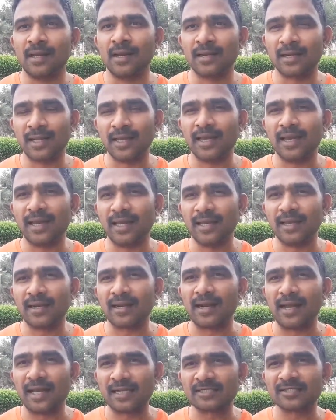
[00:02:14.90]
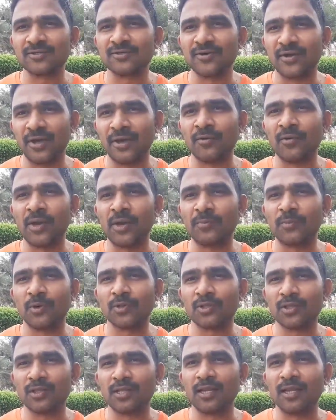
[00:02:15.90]
అంటే రాష్ట్రం
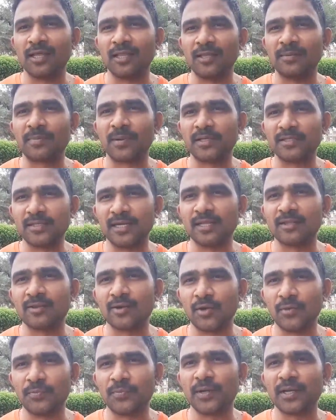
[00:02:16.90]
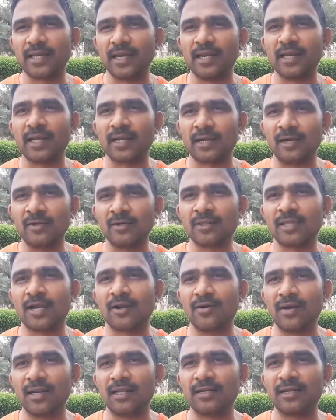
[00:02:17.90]
ఏమైపోతుంది అనేది ప్రజలందరూ ఇప్పటికైనా కళ్ళు
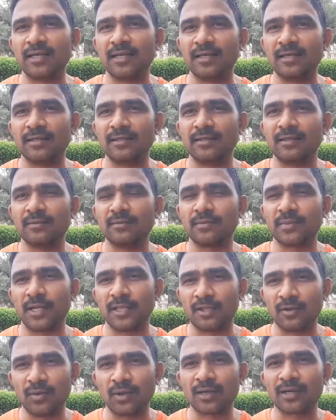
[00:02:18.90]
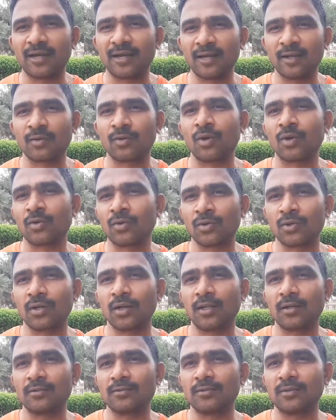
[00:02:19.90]
తెరవాలని ప్రతి ఒక్కరిని
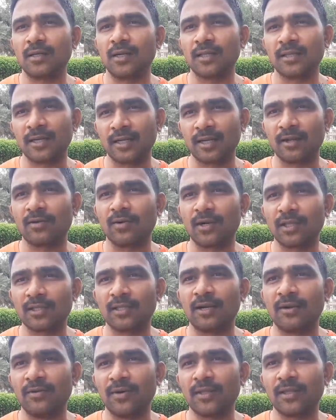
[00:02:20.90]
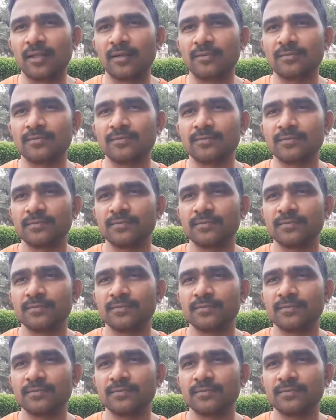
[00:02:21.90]
కోరుకుంటున్నాను అందరికీ కూడా ధన్యవాదాలు